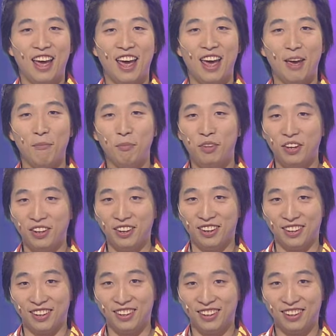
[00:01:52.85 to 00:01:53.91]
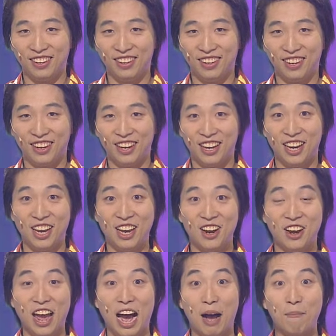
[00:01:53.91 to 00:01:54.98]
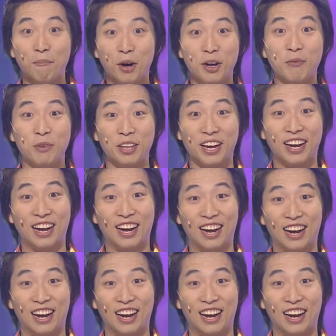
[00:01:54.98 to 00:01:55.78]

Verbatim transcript: MT는 1년에 한 번입니다.